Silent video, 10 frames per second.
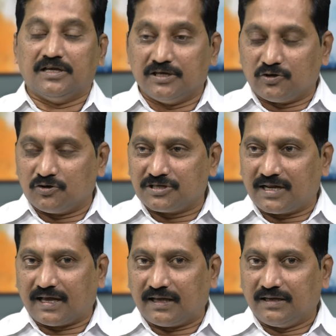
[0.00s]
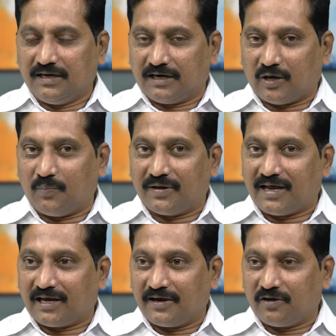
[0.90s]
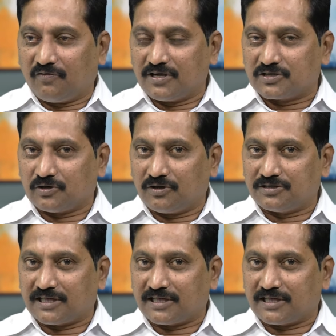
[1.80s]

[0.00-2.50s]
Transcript: ఈ రోజున డెబ్బై నాలుగేళ్ల వయసులో